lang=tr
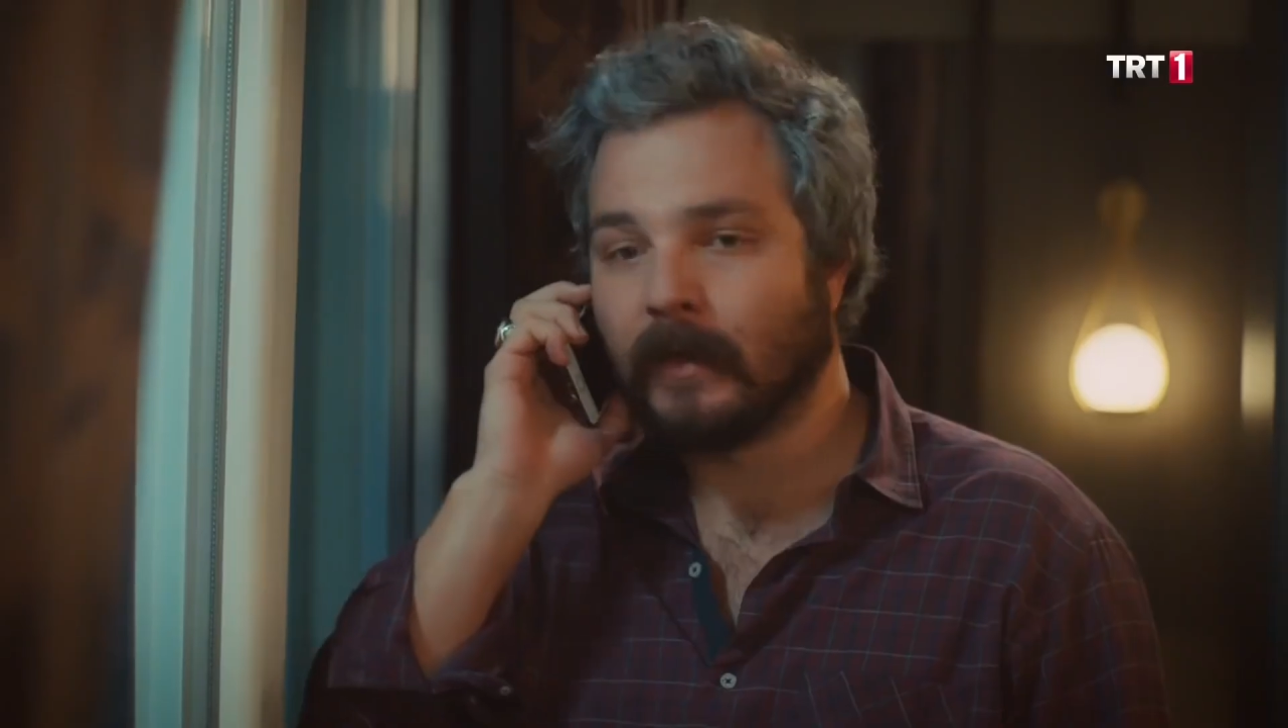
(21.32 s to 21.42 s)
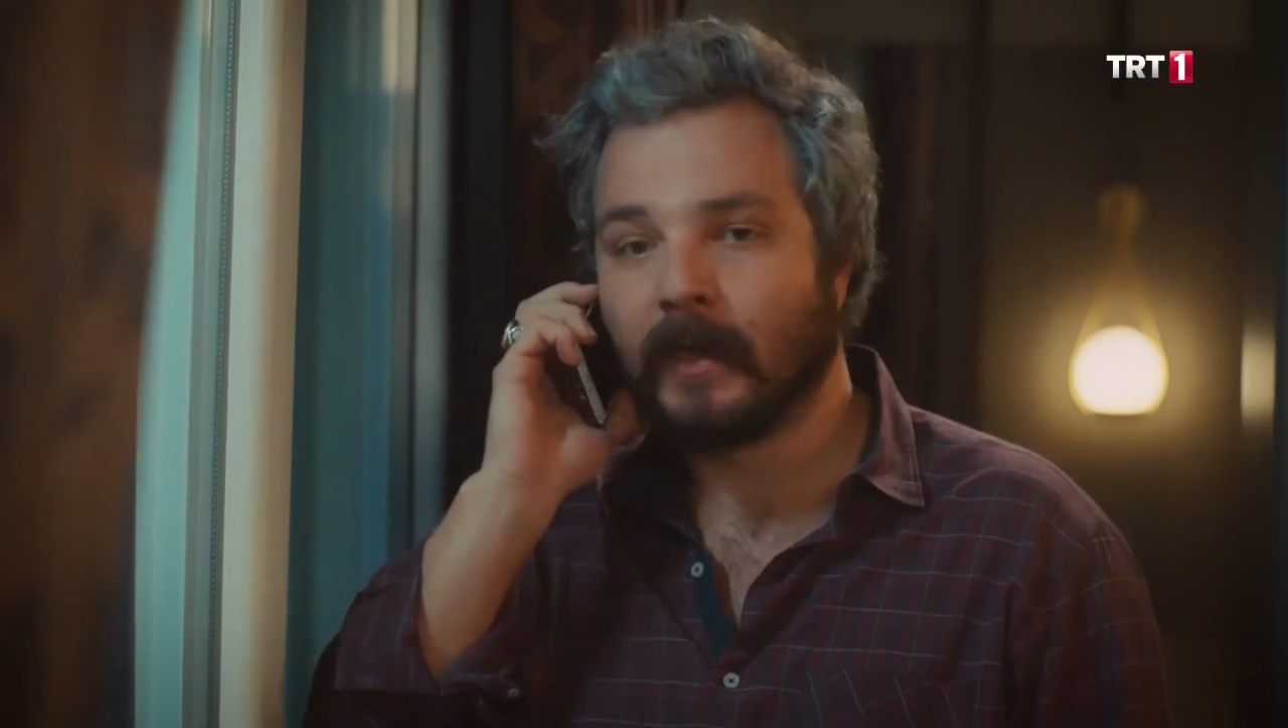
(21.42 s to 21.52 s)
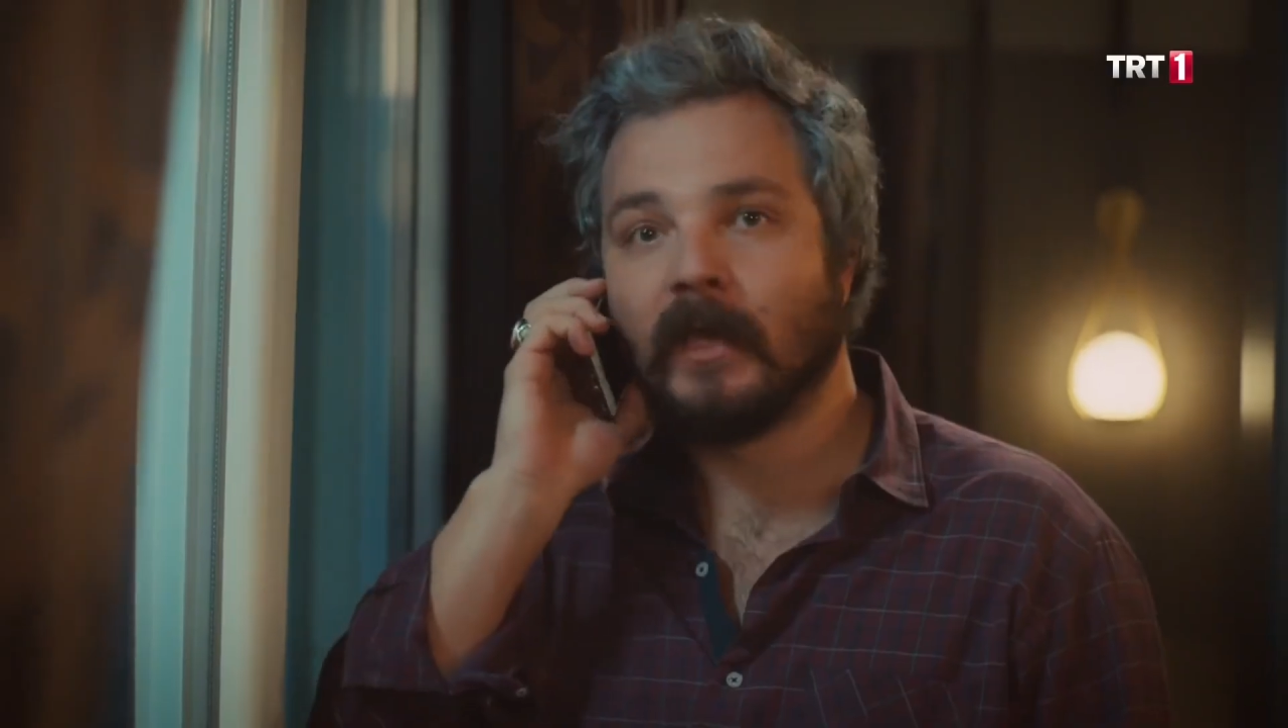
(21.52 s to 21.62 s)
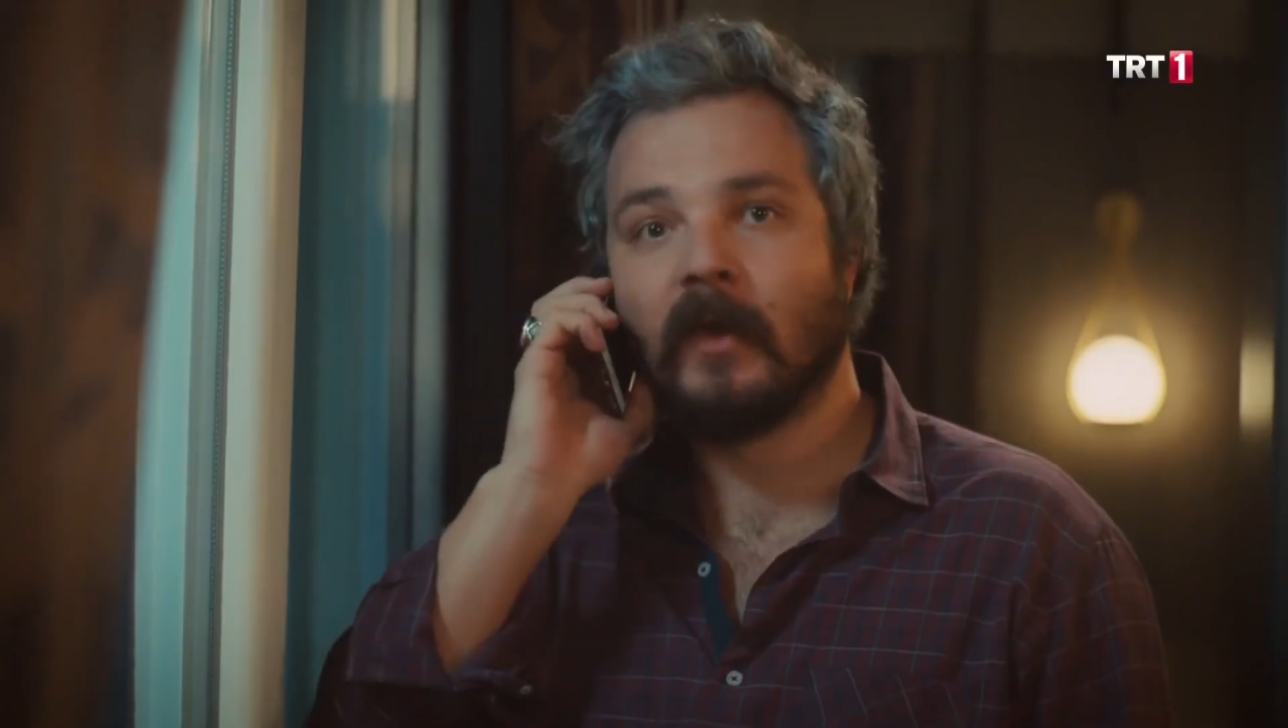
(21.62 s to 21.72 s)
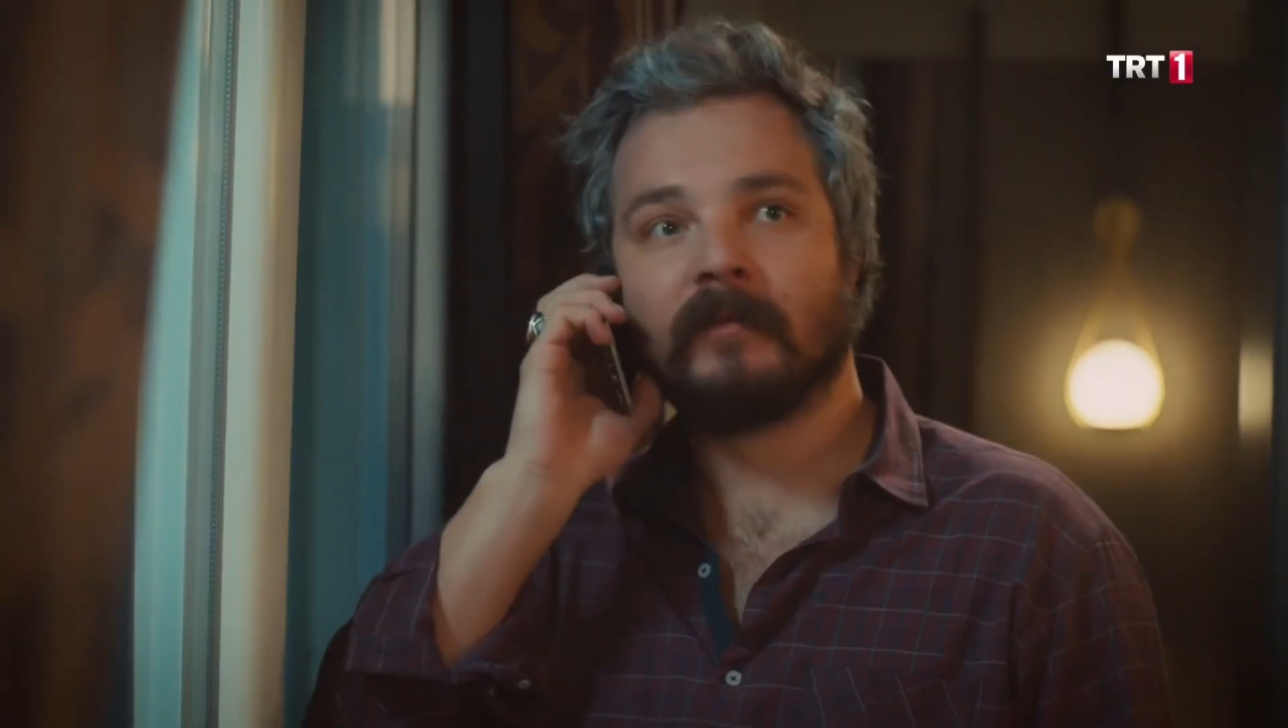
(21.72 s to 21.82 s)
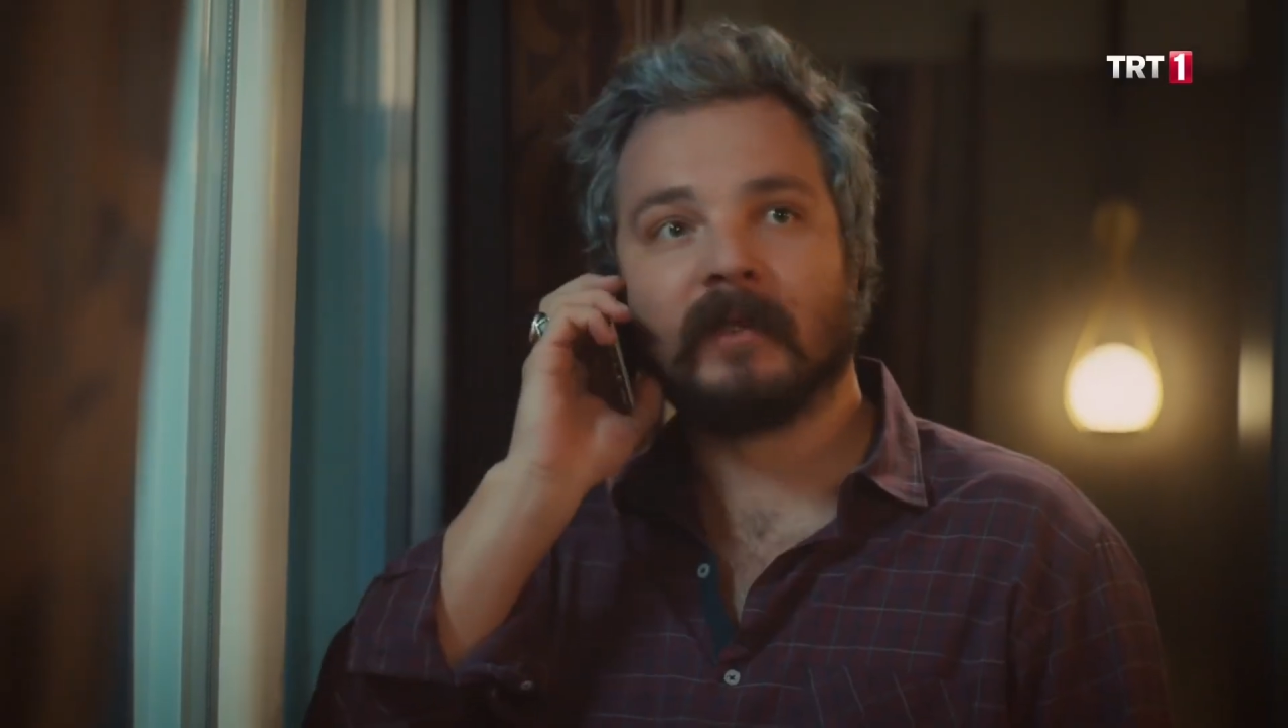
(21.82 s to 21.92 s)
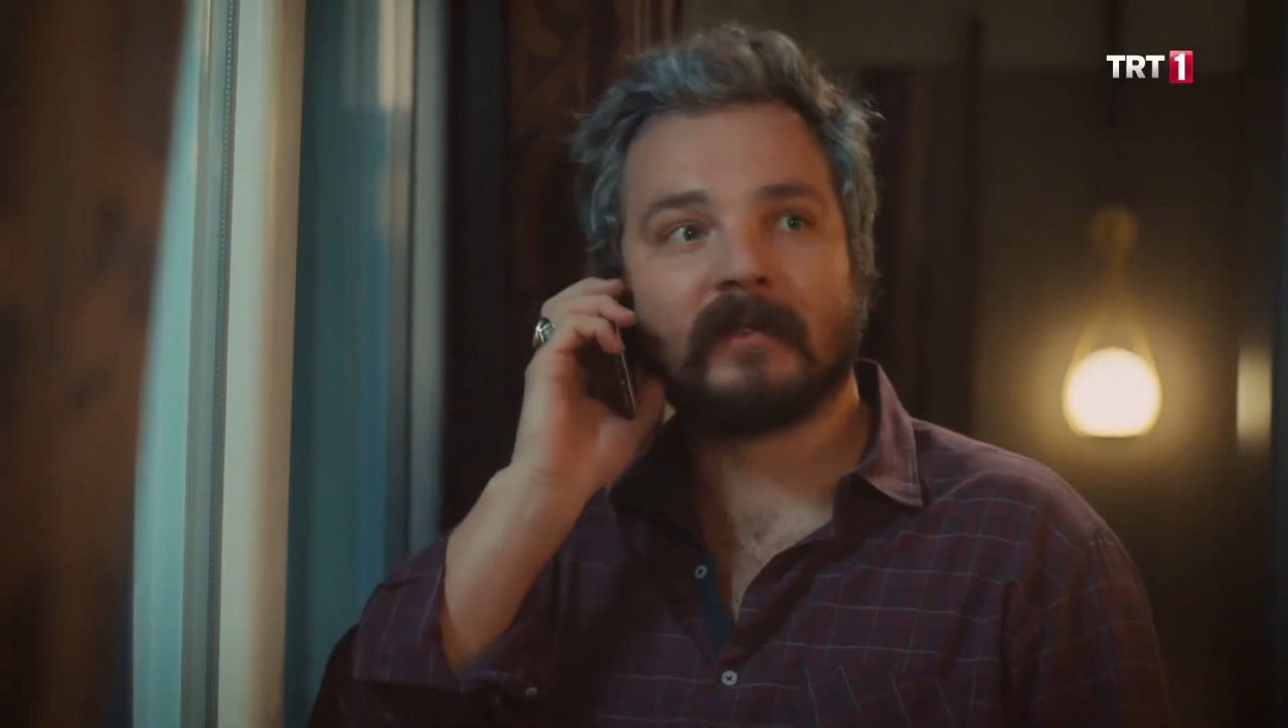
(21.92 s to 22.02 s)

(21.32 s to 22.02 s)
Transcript: Kendi evimize